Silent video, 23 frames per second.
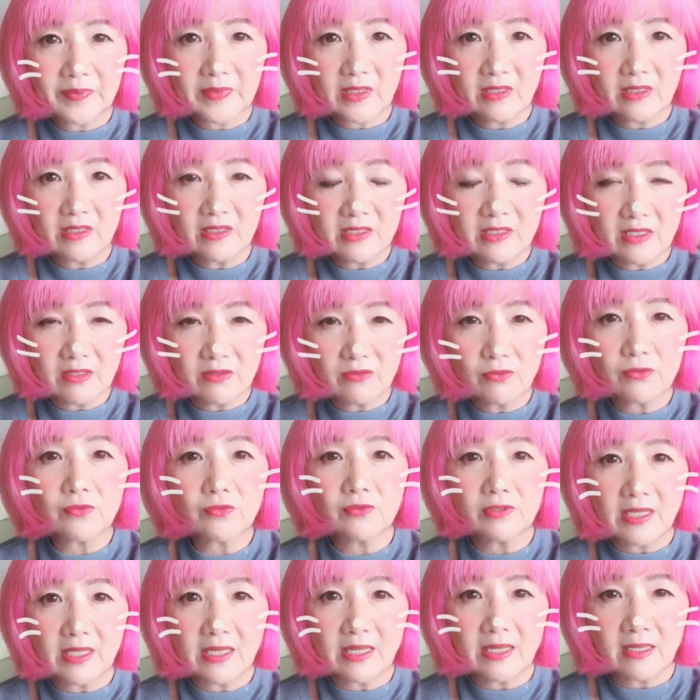言えること
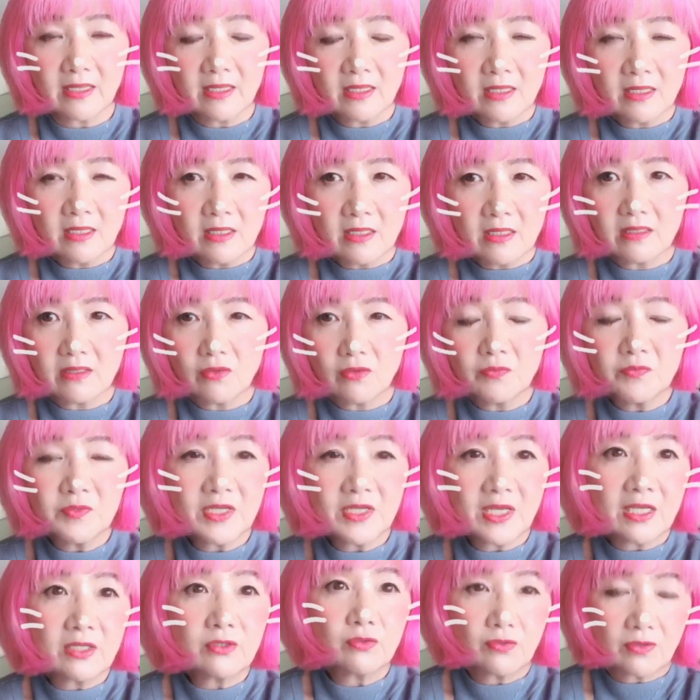でお見合
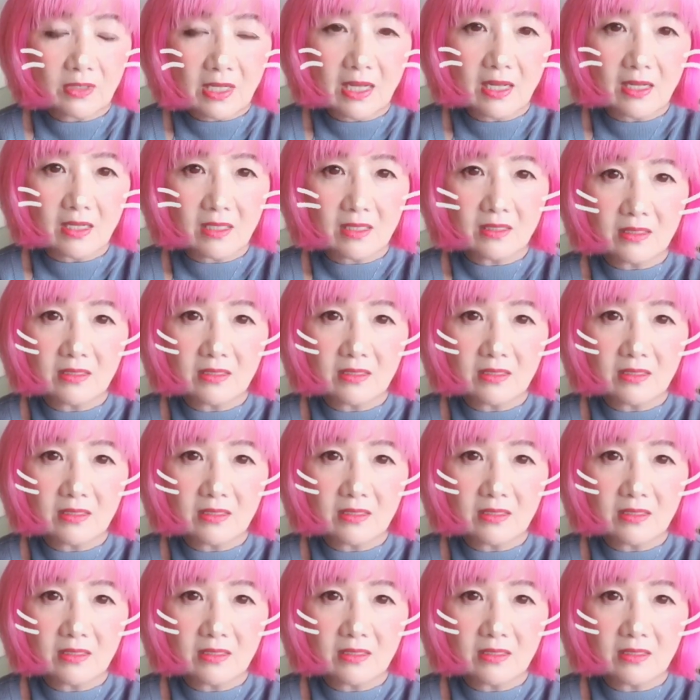いとか